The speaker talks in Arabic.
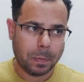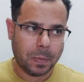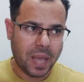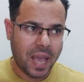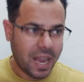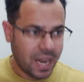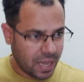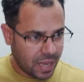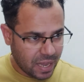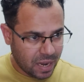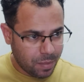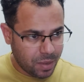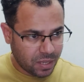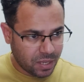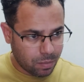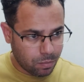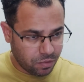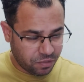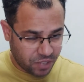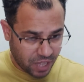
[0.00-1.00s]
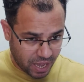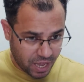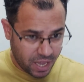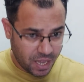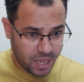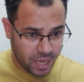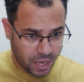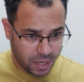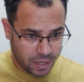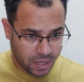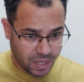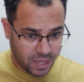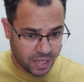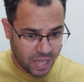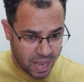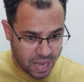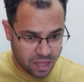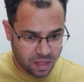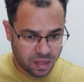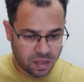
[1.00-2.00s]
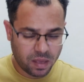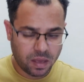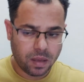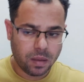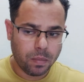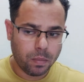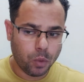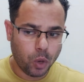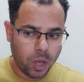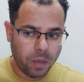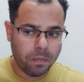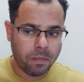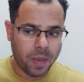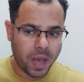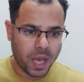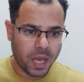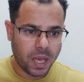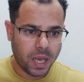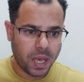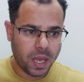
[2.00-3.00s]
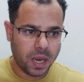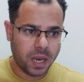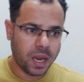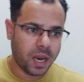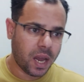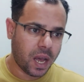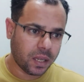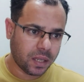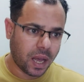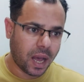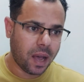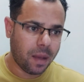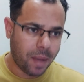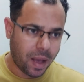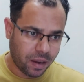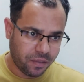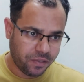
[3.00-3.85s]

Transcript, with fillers: هل الكلمات المفتاحية التاجز مهمة إن أنا أضعها مع